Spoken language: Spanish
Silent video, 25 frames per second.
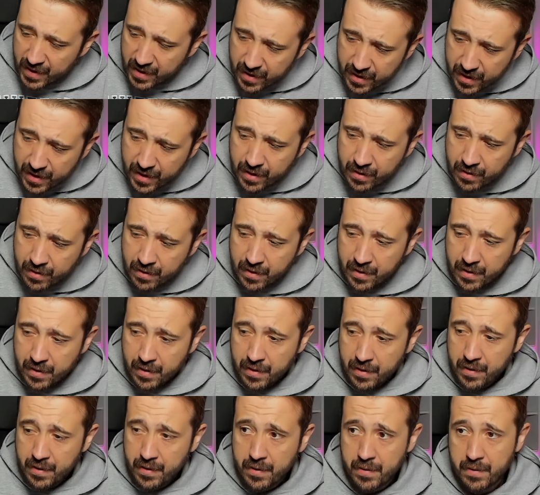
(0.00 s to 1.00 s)
Y
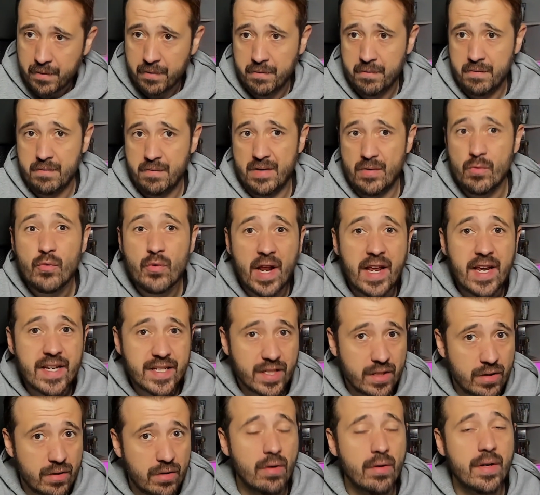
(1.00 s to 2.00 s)
una
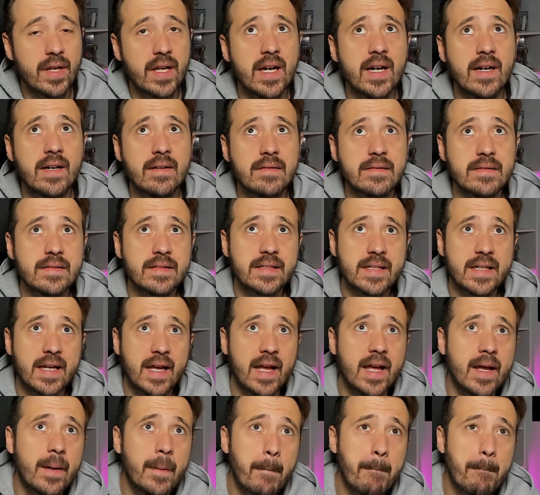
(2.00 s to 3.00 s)
historia
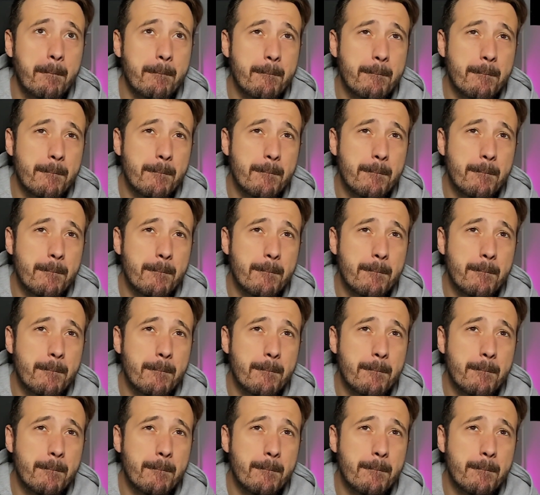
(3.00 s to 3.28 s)
que